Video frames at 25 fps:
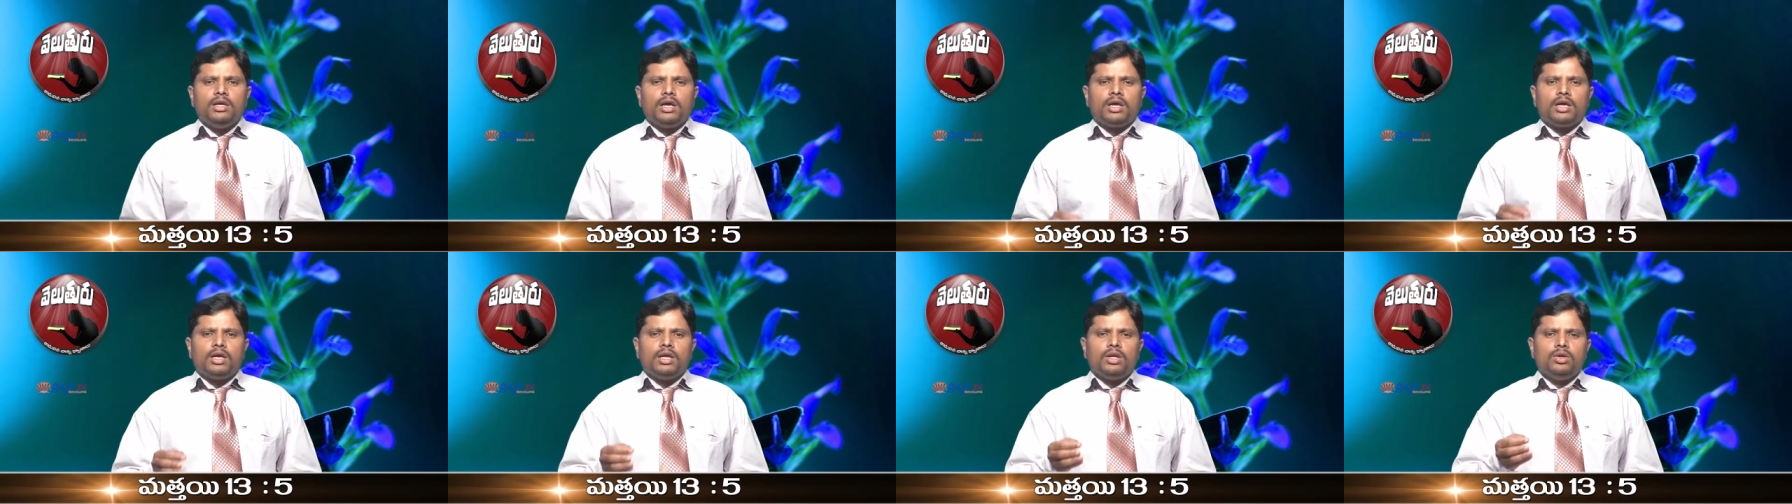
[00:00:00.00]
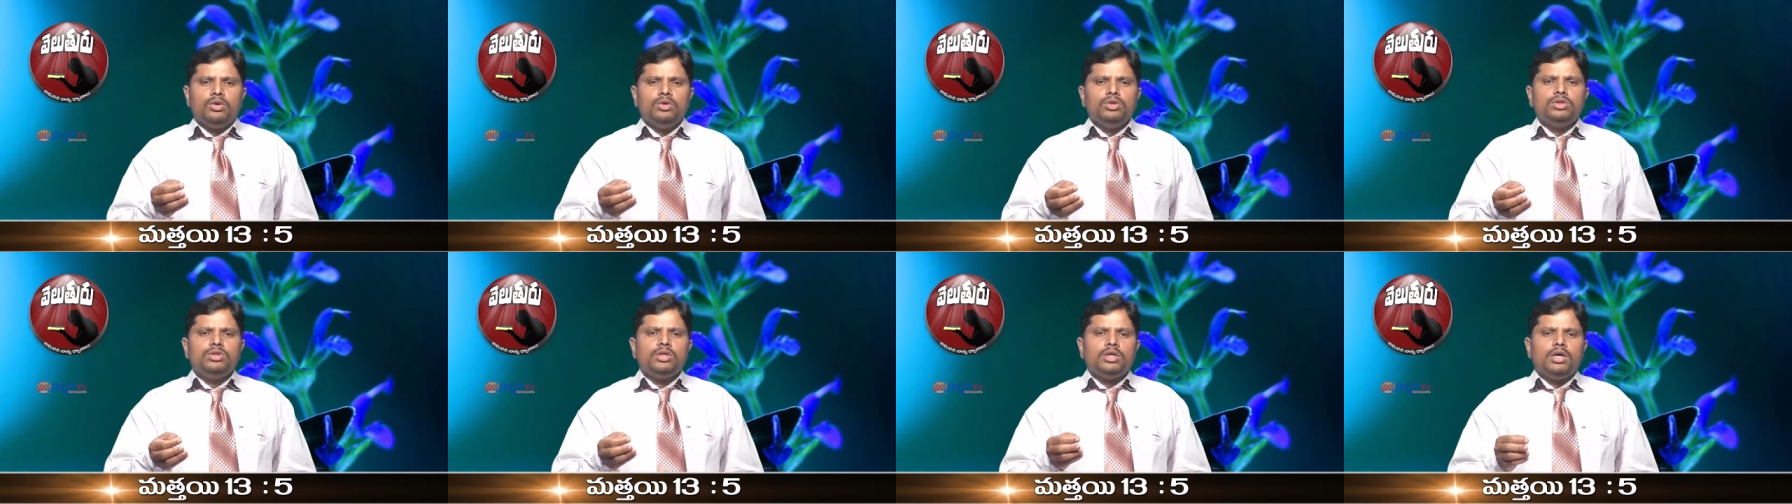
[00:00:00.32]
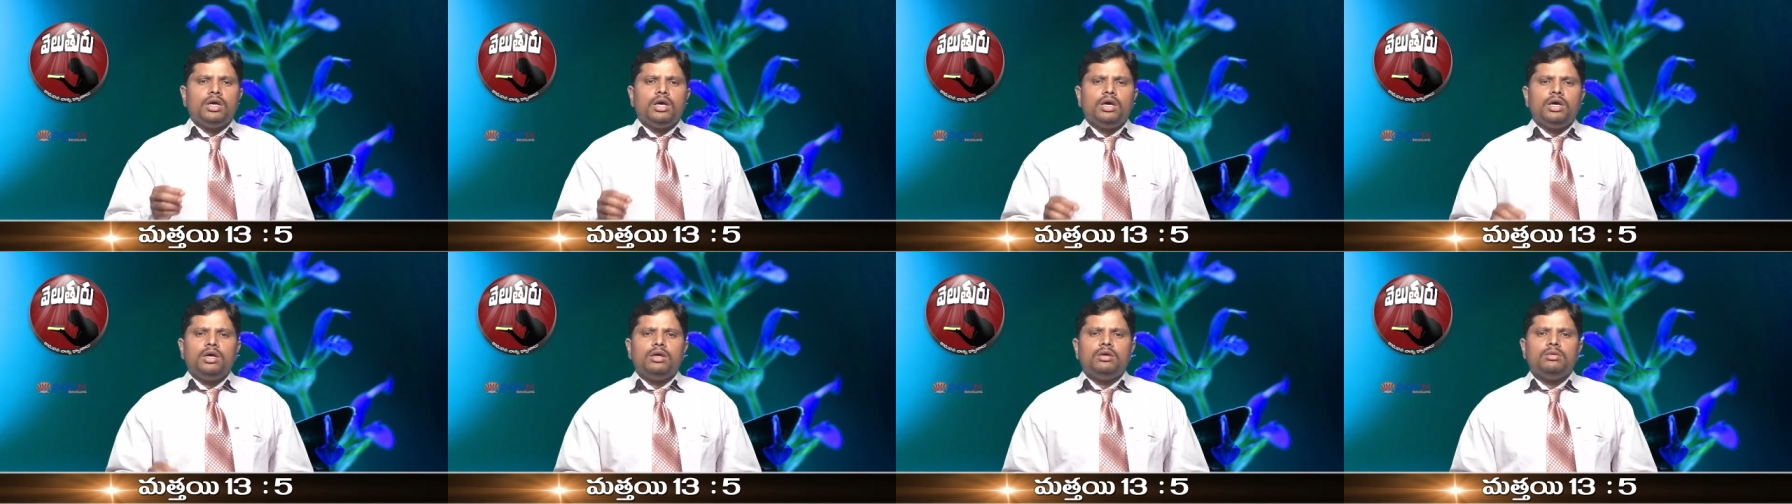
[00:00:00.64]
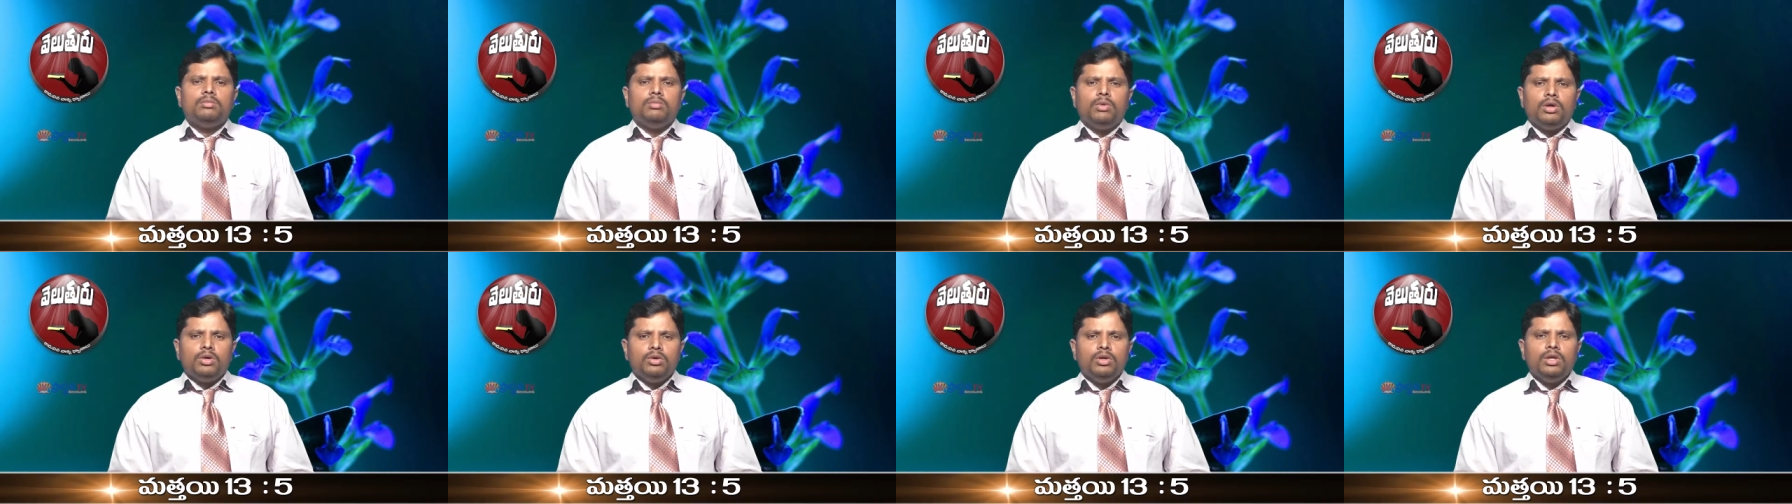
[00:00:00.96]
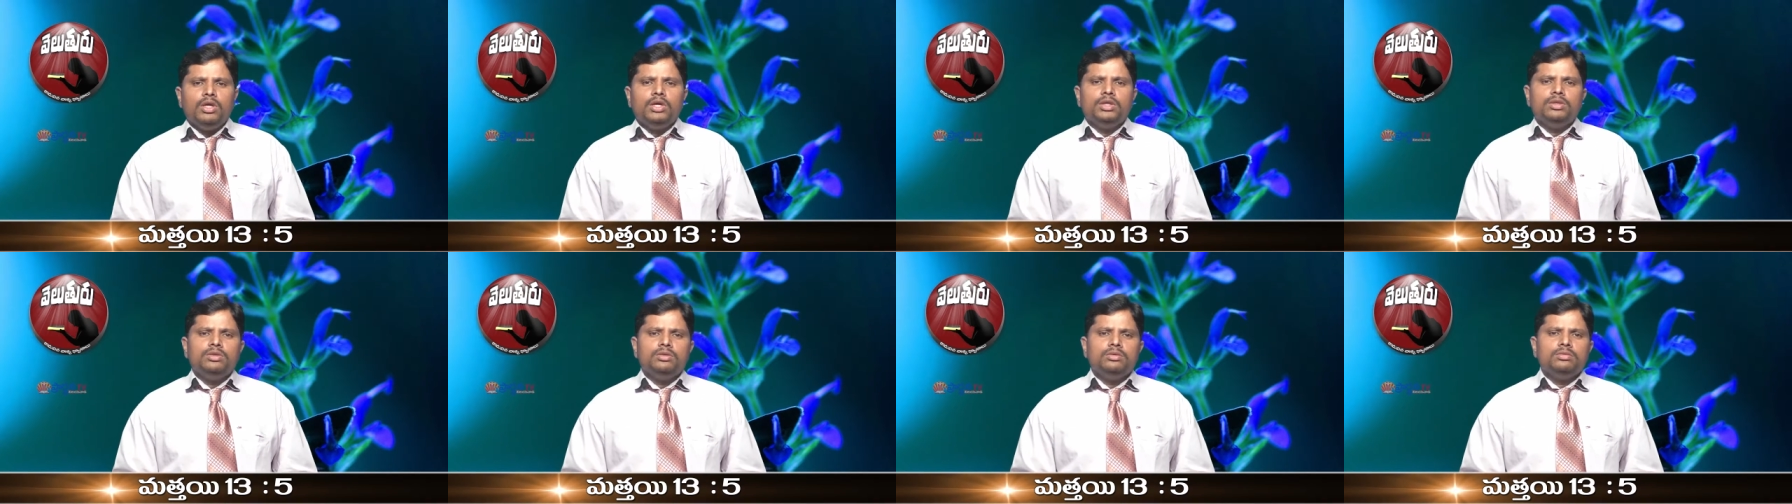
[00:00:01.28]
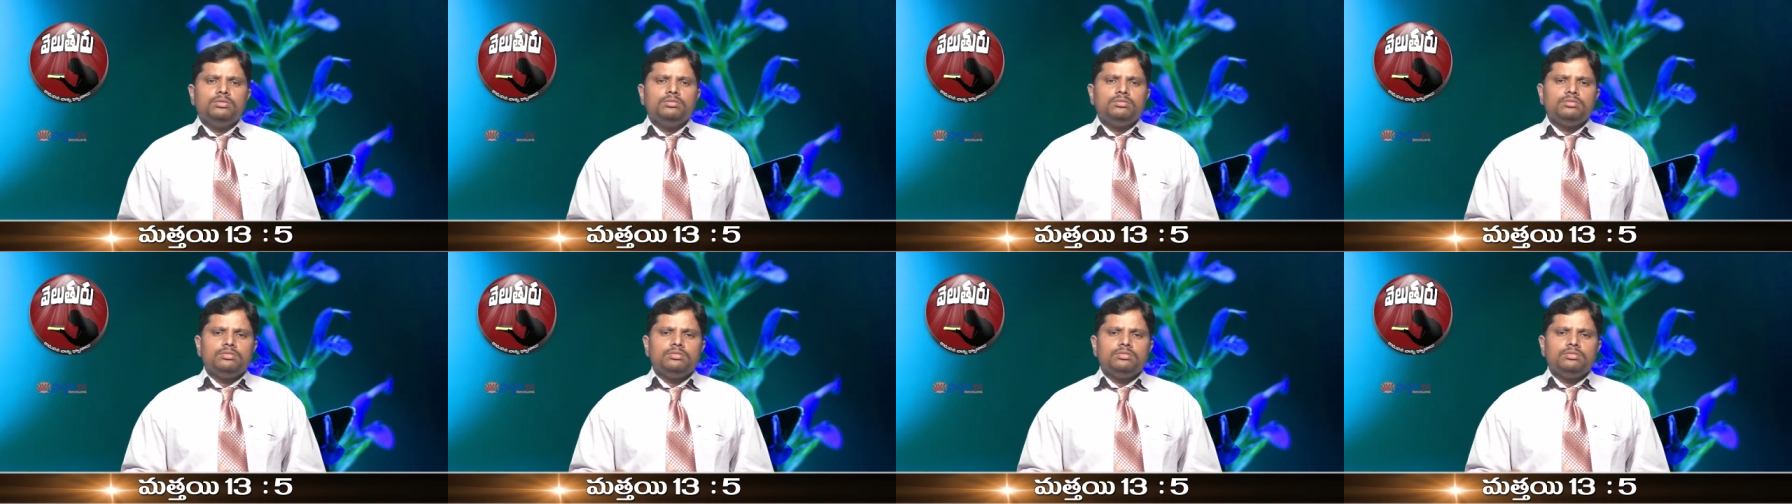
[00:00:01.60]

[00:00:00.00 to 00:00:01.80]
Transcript: అక్కడ లోతుగా మన్ను లేదు